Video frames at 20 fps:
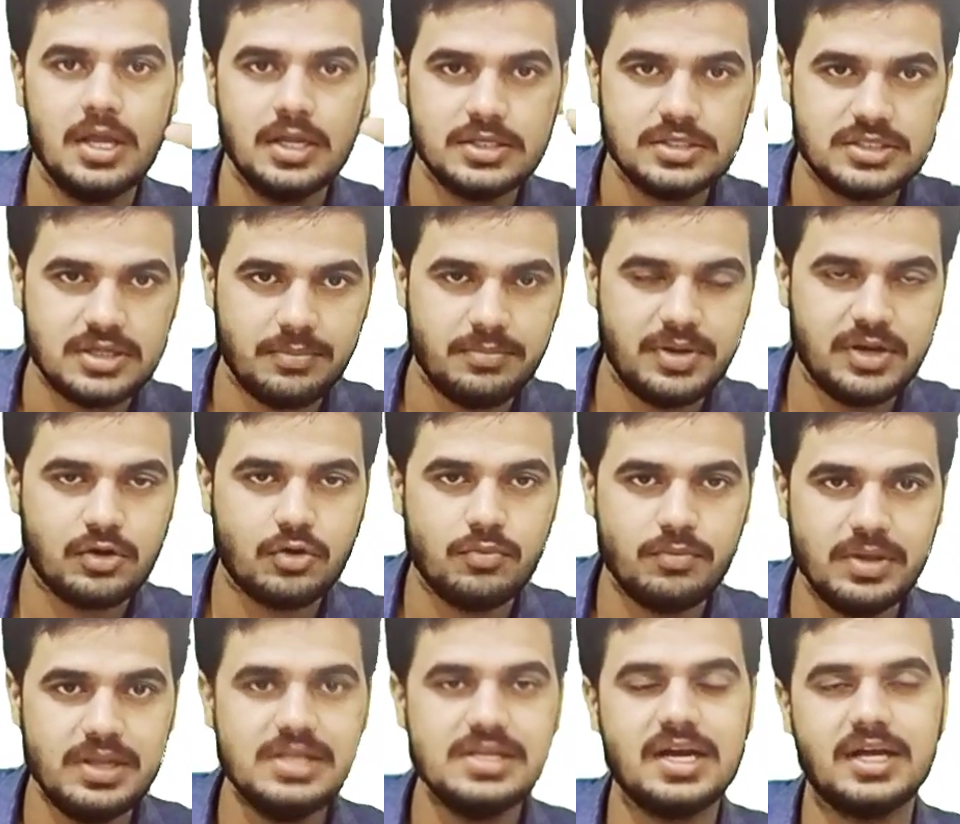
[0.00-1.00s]
जब मेरे को
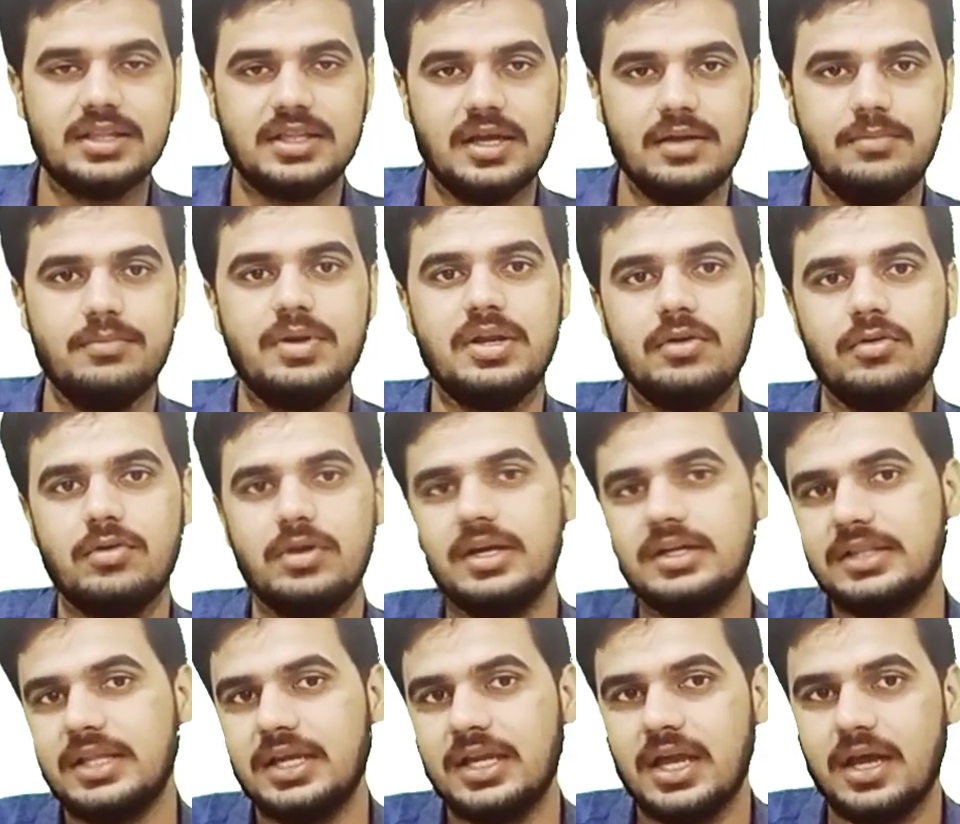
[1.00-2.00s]
मिल जाता है मेरे को
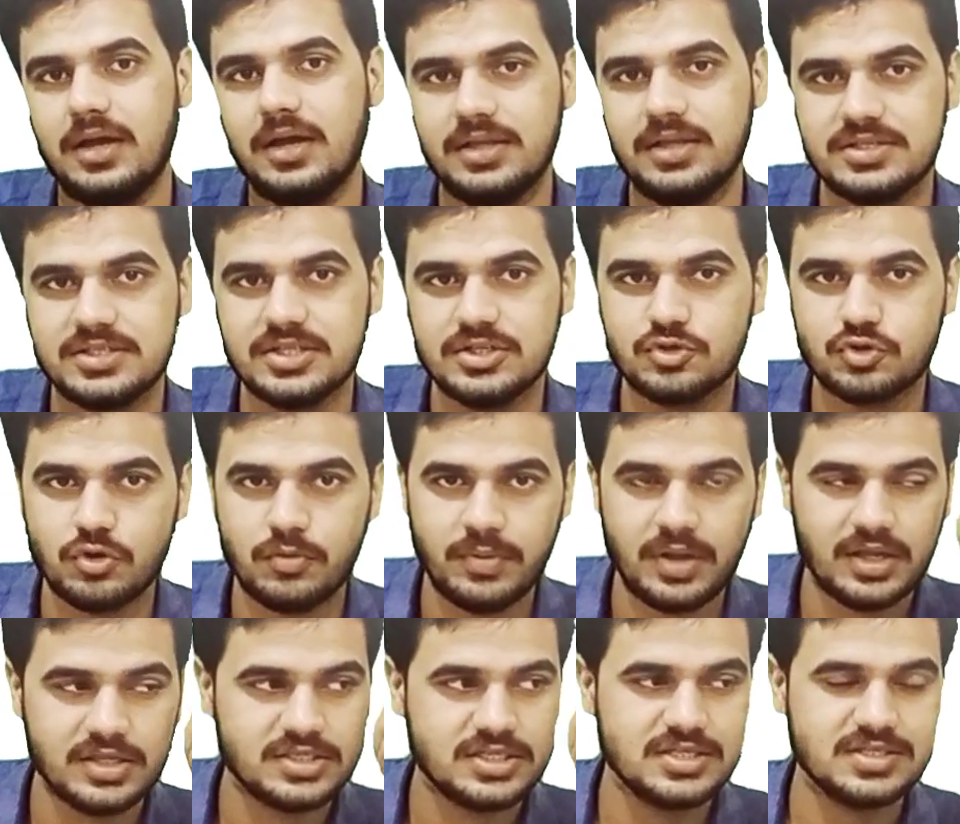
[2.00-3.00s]
लगता है कि हाँ इस चीज को
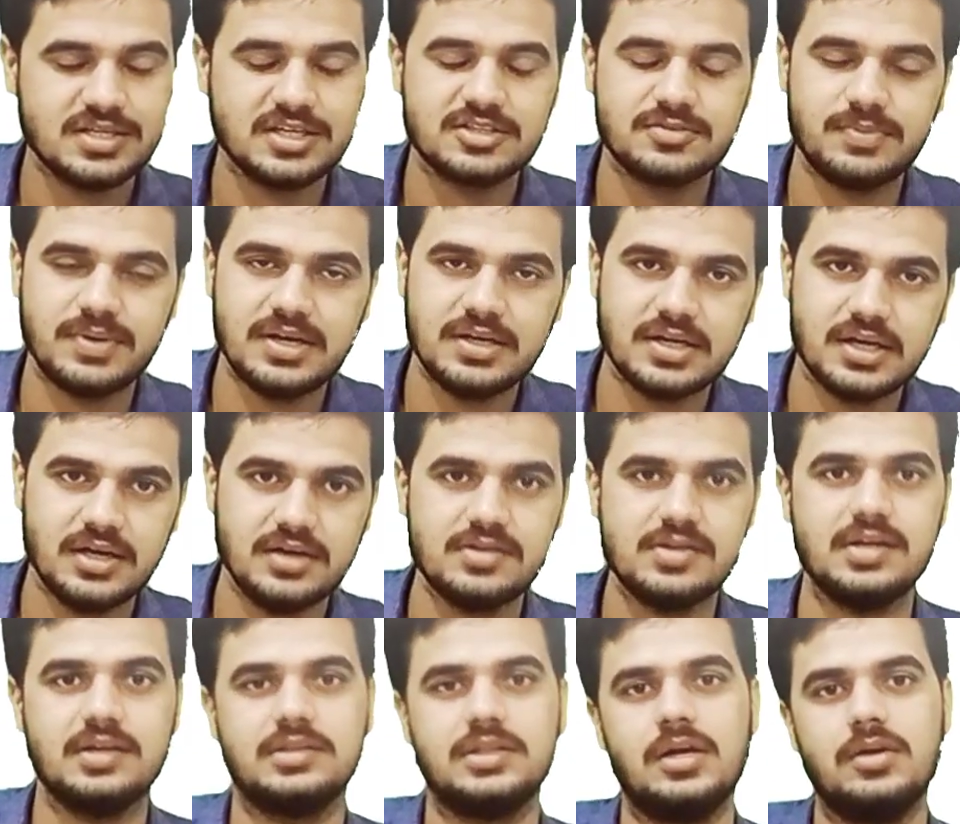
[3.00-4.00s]
मैं अच्छे से एक्सप्लेन कर
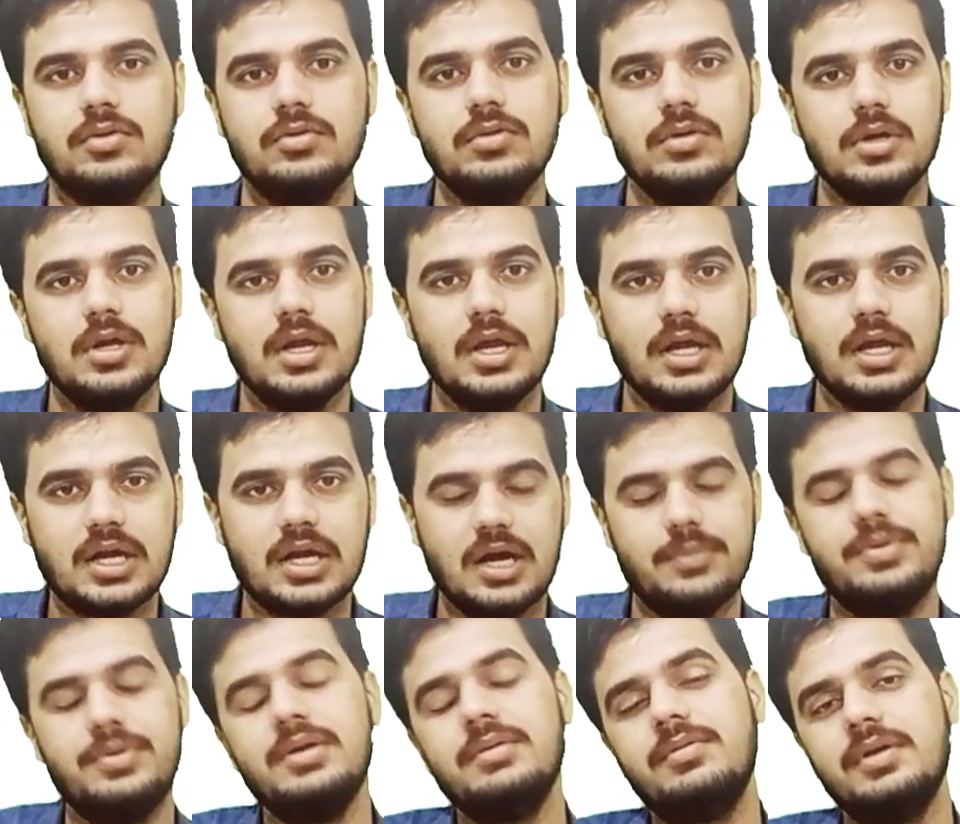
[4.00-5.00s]
सकता हूँ
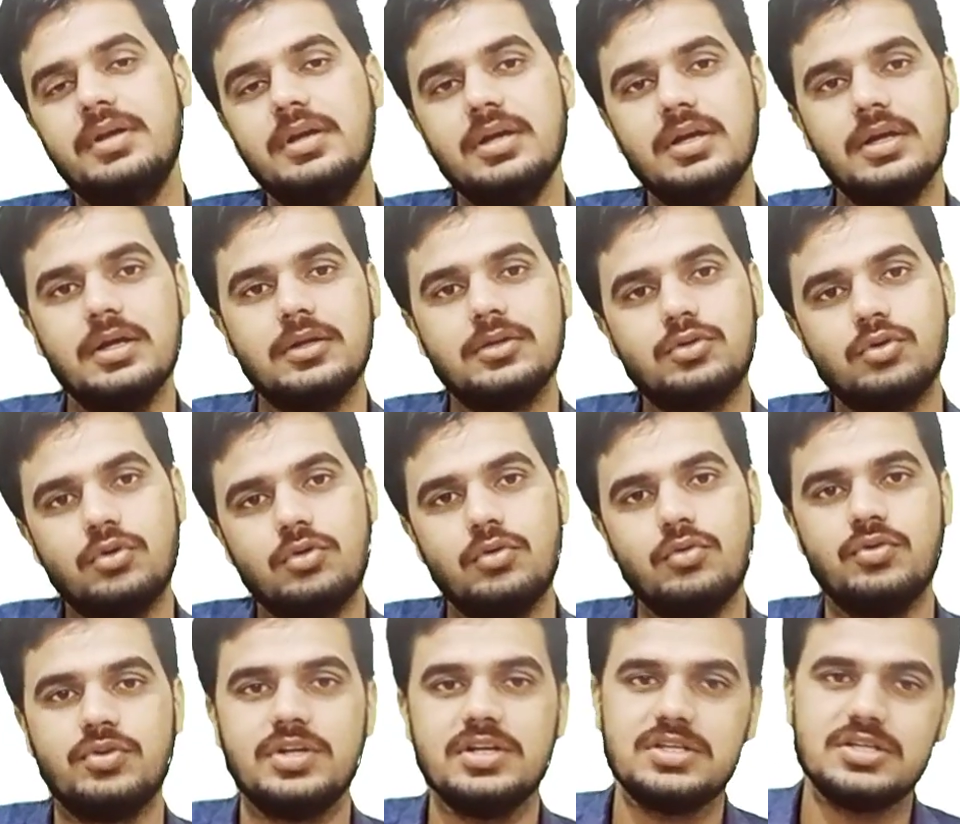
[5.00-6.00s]
कभी भी तो
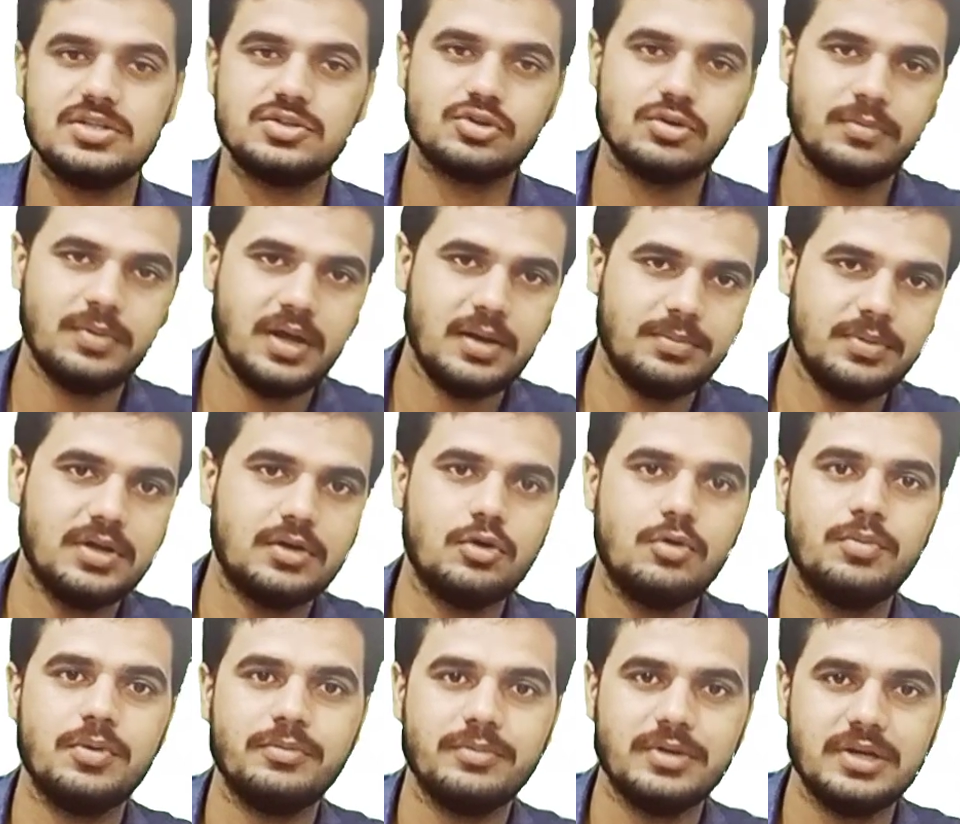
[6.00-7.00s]
उसी चीज को मैं अपने
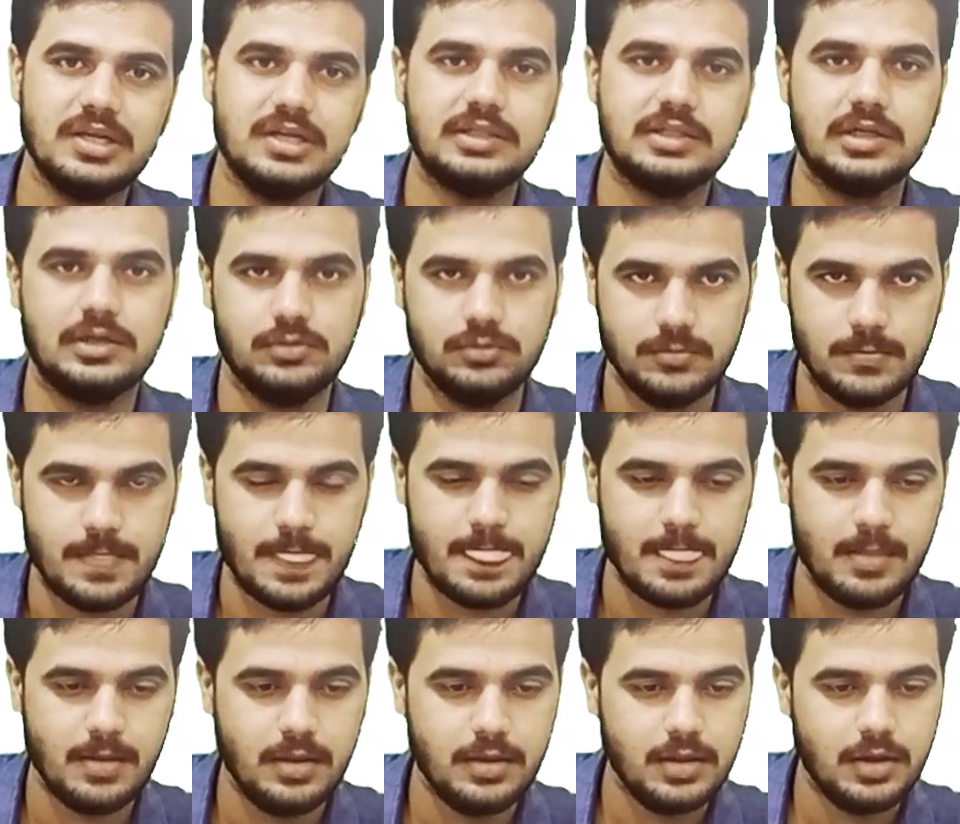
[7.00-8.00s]
कॉपी पे लिखता हूँ
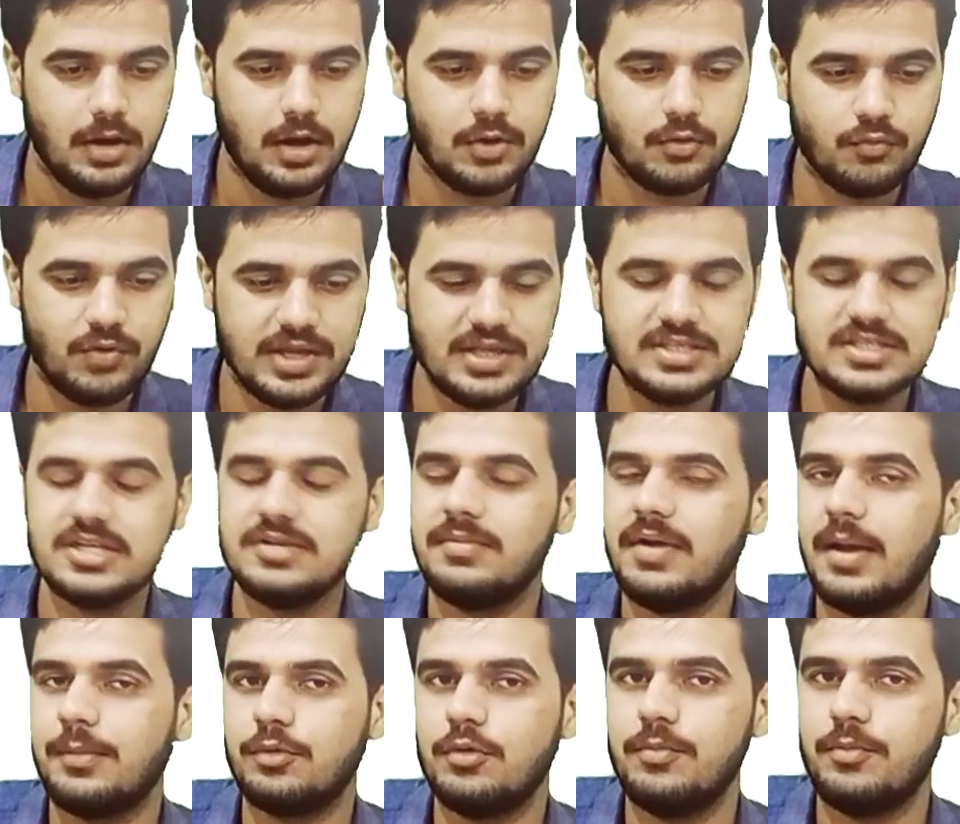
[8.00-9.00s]
और वही चीज
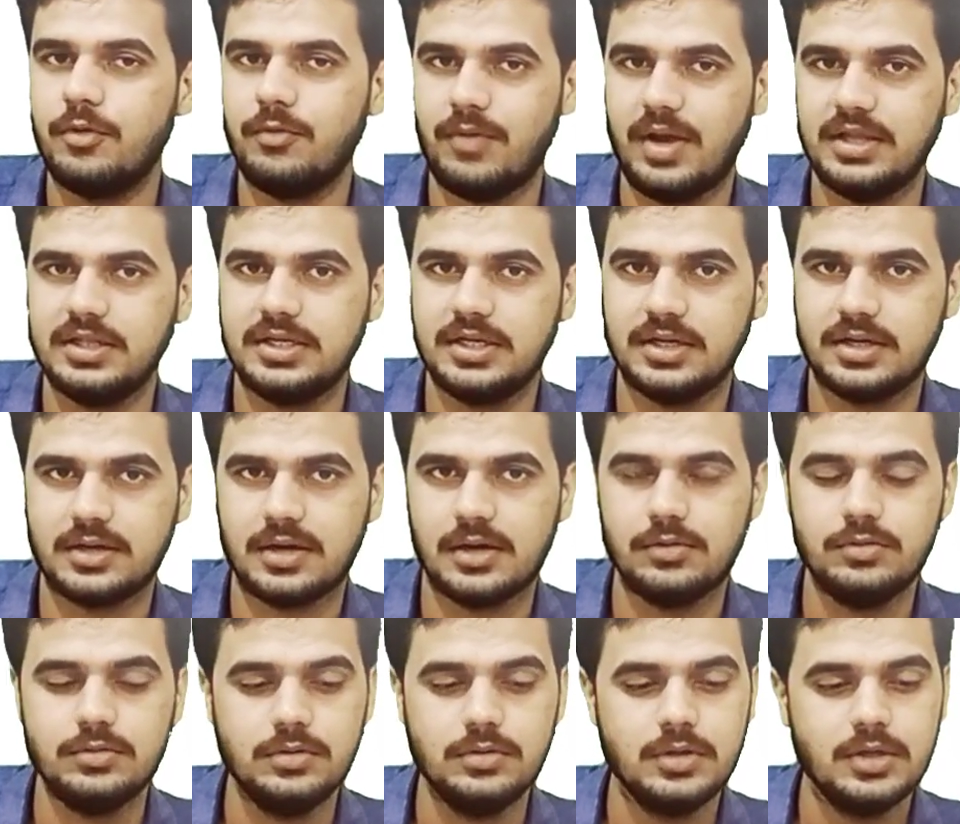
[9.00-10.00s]
मैं आपको प्रोवाइड कर रहा
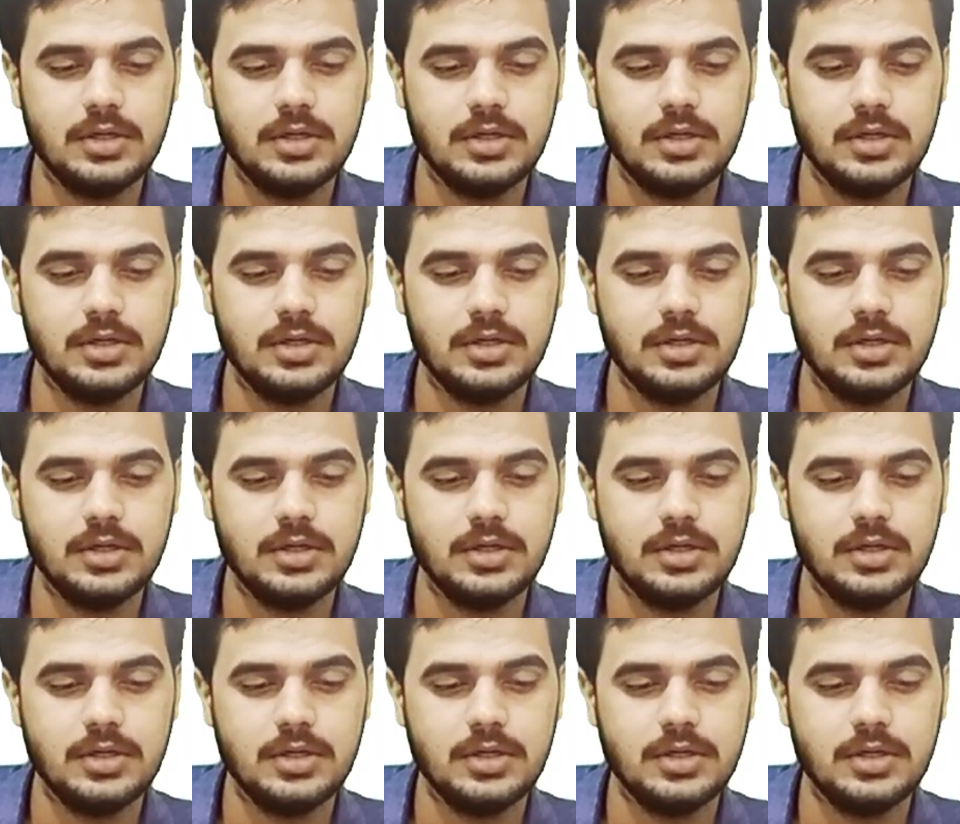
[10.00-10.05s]
हूँ